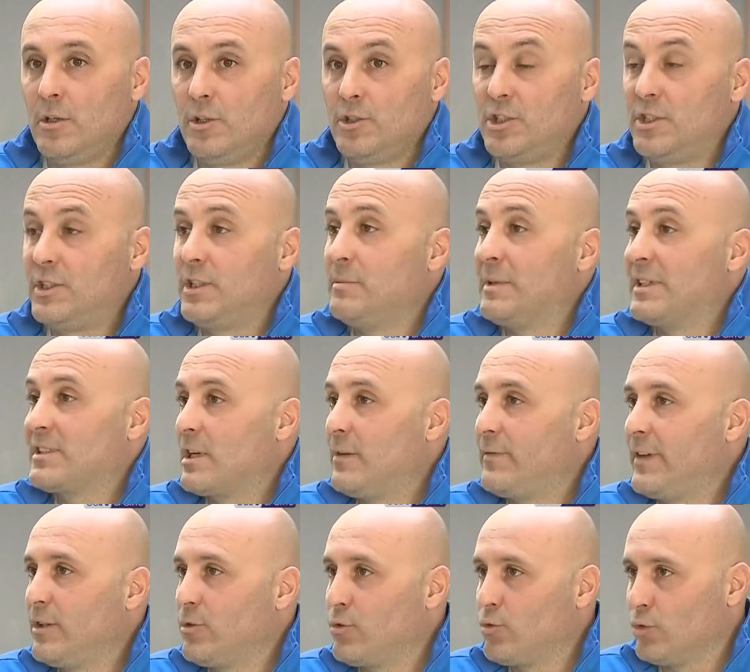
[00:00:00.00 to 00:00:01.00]
ciddi
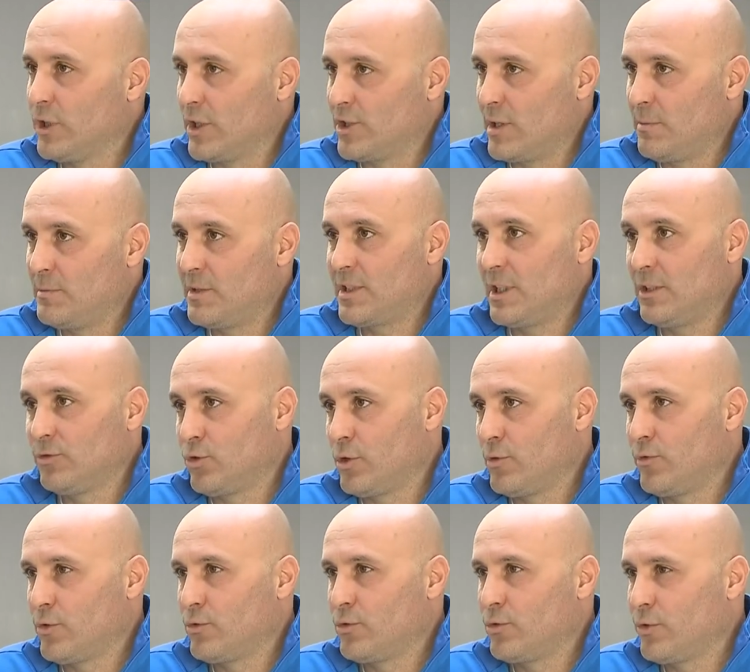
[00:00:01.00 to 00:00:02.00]
mesafelere ulaşan bir
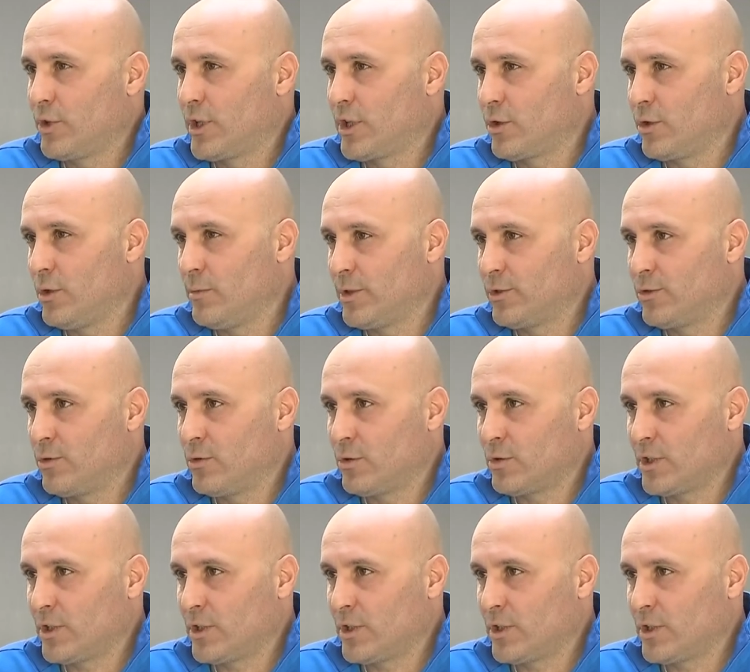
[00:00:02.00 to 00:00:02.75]
santraforun 12 kilometre